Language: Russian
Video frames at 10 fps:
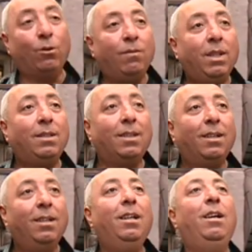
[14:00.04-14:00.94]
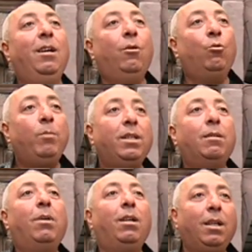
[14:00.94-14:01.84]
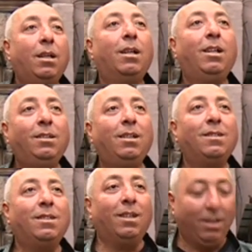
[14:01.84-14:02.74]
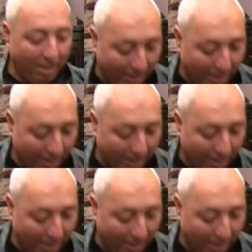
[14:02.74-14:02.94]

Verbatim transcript: Вот видите, умение маленькой хитрости